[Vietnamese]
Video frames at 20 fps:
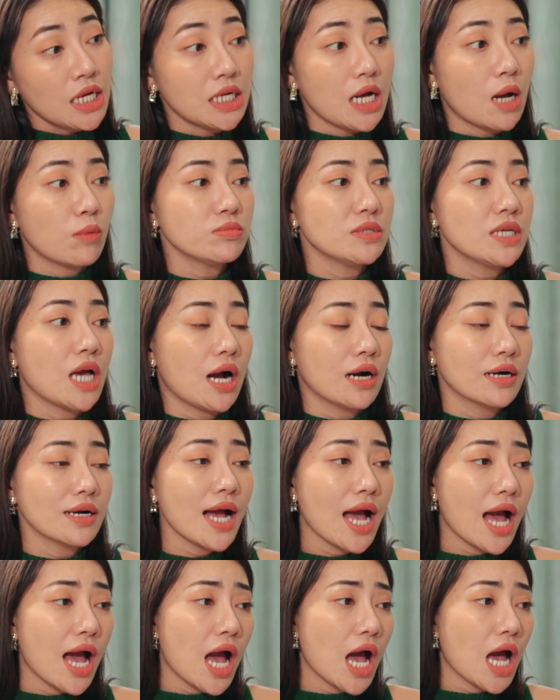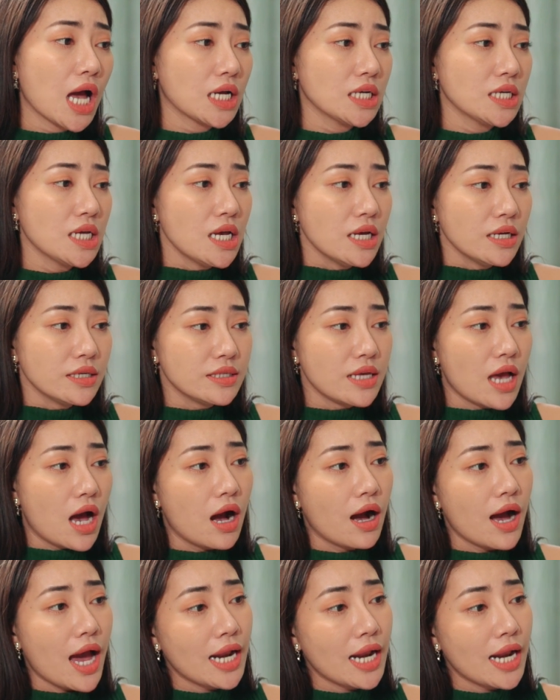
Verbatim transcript: Công nhận ha, vợ